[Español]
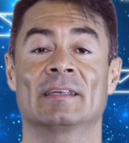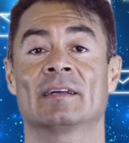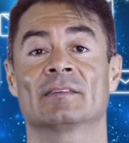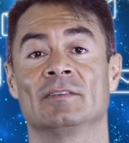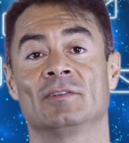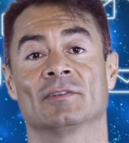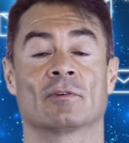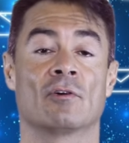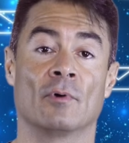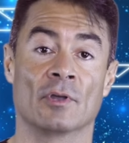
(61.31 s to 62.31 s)

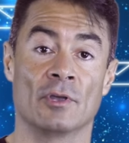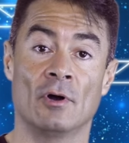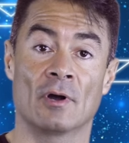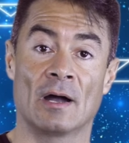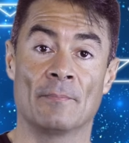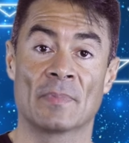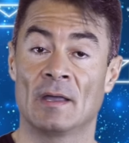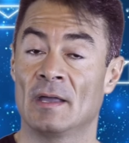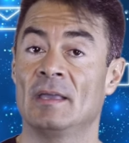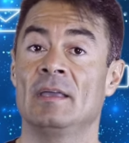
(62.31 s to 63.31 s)
ejercicios como yoga
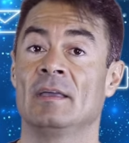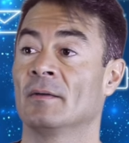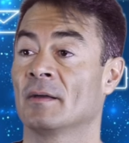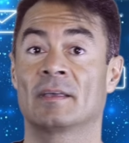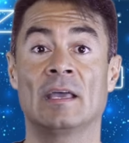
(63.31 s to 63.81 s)
y